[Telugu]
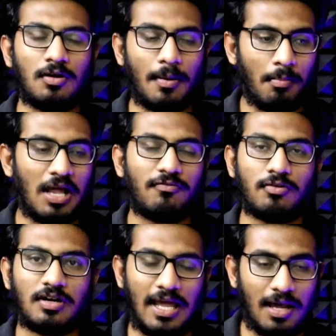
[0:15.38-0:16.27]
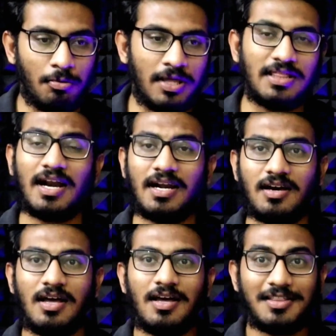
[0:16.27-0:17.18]
నా మొబైల్ ఫోన్ ఎలా పోయింది అండ్
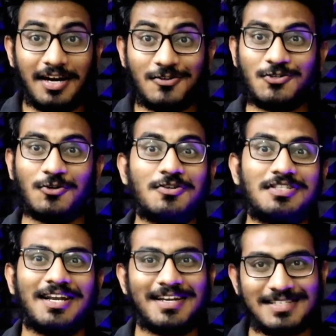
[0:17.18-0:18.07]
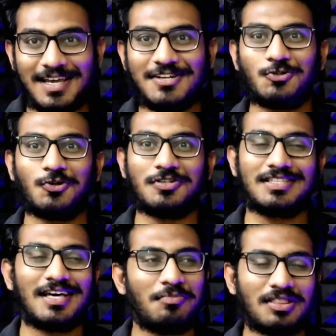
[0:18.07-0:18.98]
దాంట్లో స్టోన్స్ వచ్చినాయి నిజంగానే స్టోన్
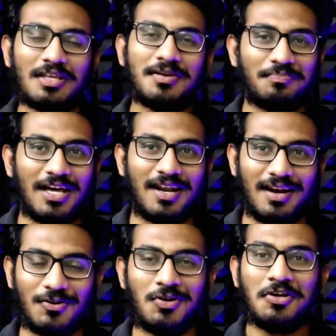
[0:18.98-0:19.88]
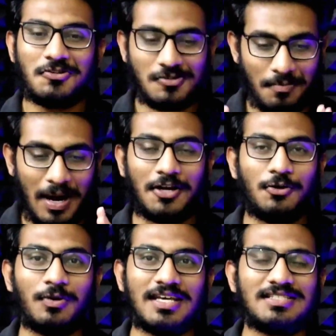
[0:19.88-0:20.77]
వచ్చిందా మొత్తం చెప్తానన్నాను సో పార్ట్ టూ
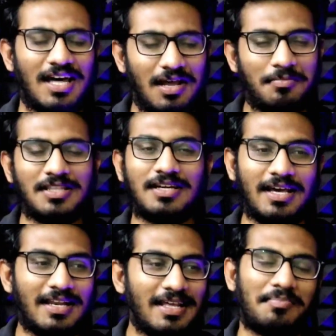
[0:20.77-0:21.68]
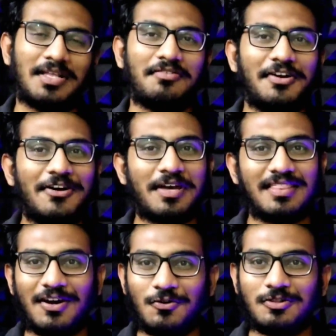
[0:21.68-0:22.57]
ఇదే చాలామంది డైలీ ప్రతి వీడియో
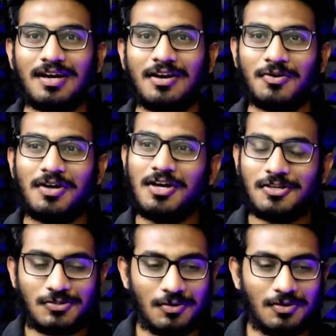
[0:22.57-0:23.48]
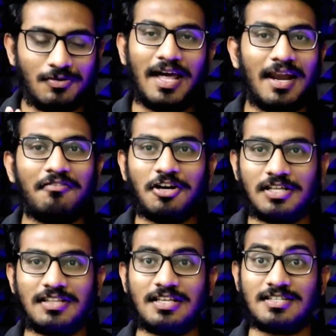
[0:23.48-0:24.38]
కింద అడుగుతున్నాను నన్ను సో ఫైనల్గా వీడియో
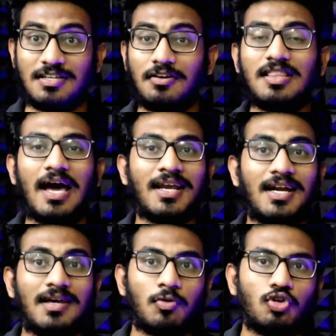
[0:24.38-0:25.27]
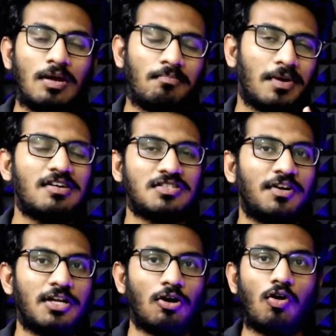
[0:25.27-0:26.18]
అయితే తెచ్చేసాను అండ్ దానికంటే ముందు నేను ప్రీవియస్
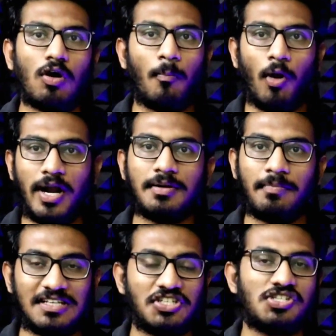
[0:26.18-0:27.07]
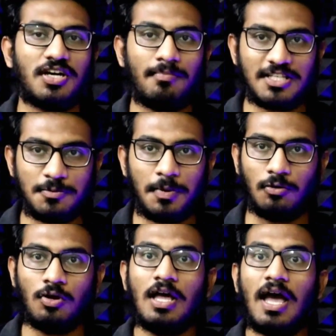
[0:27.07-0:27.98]
వీడియోలో ఒక పాయింట్ మెన్షన్ చేయడం
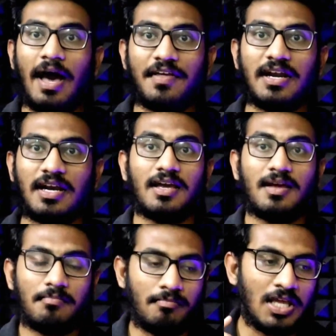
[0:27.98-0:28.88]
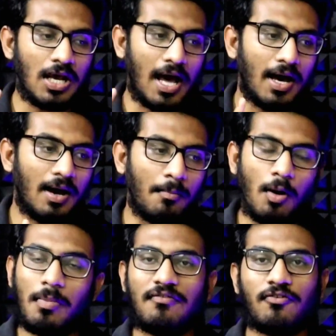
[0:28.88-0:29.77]
మర్చిపోయాను అదేంటంటే మీరు ఆ
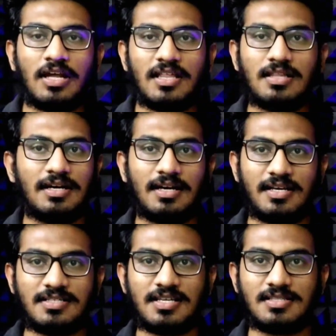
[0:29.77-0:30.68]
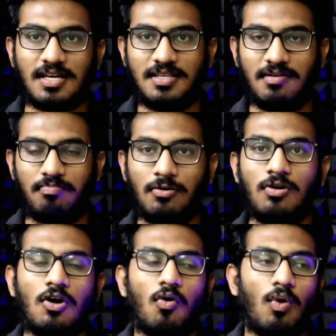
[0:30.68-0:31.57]
మొబైల్ ఫోన్ ఏదైతే ట్రేస్ చేస్తారని చెప్పాను
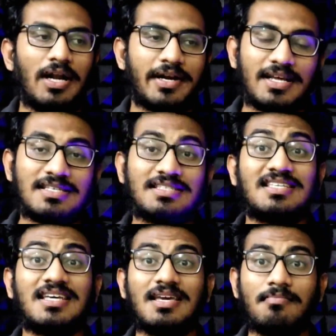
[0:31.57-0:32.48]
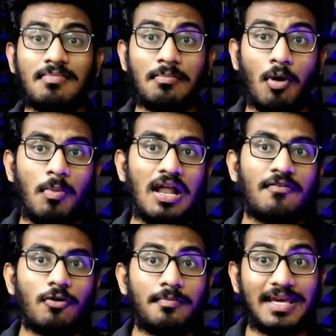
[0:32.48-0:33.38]
వాళ్ళు ట్రేస్ చేసి మీ మొబైల్
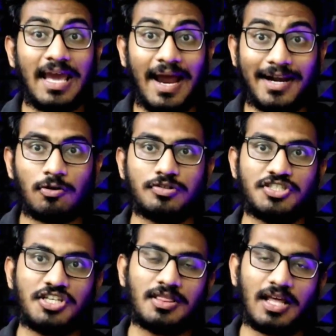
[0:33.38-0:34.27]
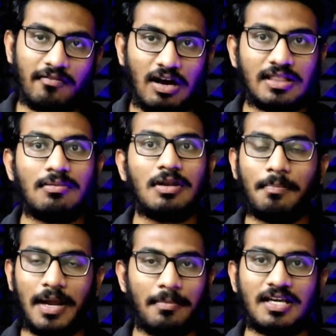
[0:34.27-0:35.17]
ఫోన్ మీ హ్యాండ్కి వచ్చిన తర్వాతే మీరు
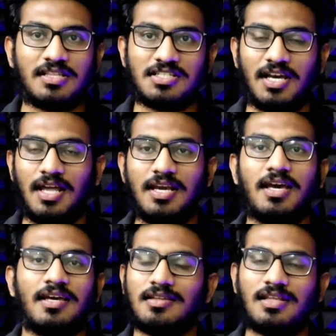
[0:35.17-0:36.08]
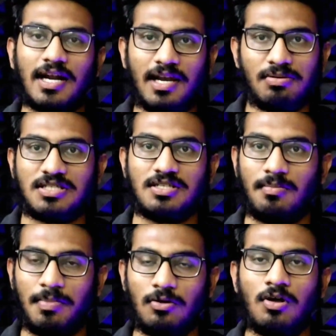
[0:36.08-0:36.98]
పేమెంట్ అయితే చేయాలి ఏదైతే థర్టీ పర్సెంట్
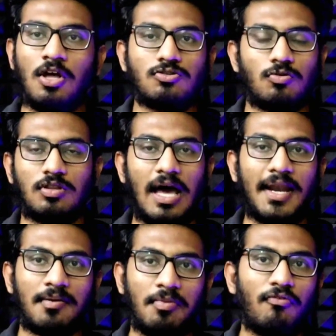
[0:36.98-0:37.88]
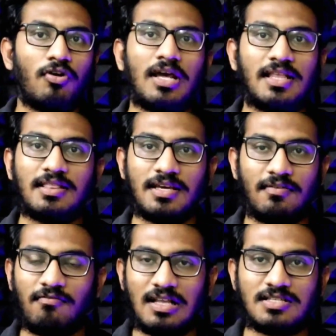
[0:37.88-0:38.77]
చెప్పాను సో దానికి బిఫోర్ అయితే
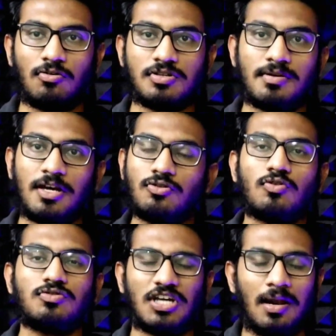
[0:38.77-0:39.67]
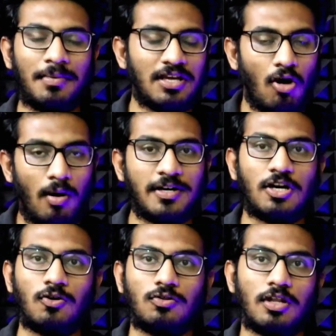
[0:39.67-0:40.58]
ఇవ్వాల్సిన అవసరం లేదు సో చాలామంది కామెంట్స్లో
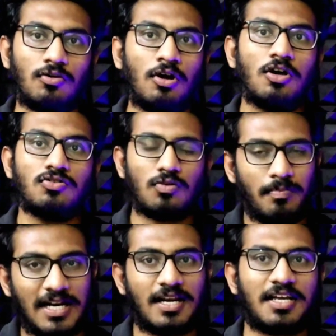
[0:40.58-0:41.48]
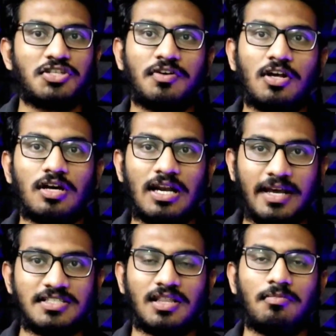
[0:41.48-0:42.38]
అడుగుతున్నారు సో బెటర్ నెక్స్ట్ వీడియోలో
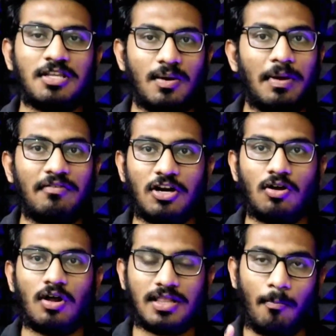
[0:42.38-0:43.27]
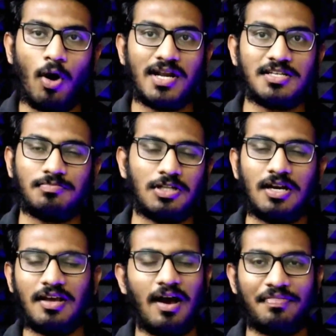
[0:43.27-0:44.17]
క్లియర్ చేద్దామని చెప్పి ఈ వీడియోలో అయితే అపాయింట్ చెప్తున్నాను
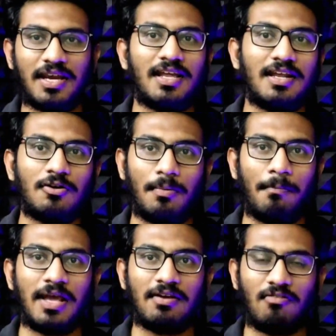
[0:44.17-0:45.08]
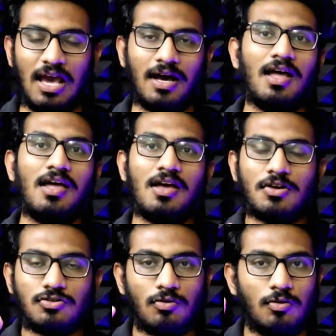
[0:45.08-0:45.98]
అందరికీ నేను రిప్లై ఇవ్వలేక
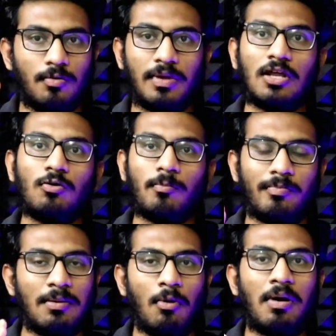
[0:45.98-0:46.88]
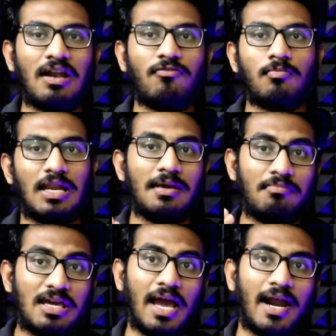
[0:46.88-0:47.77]
సో మీరు మీ మొబైల్ ఫోన్ మళ్ళీ
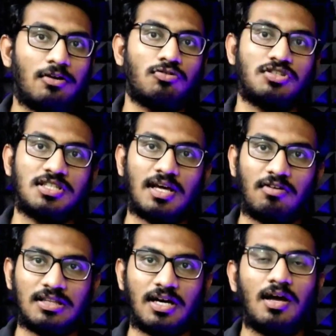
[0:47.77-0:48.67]
మీ హ్యాండ్కి వచ్చిన తర్వాత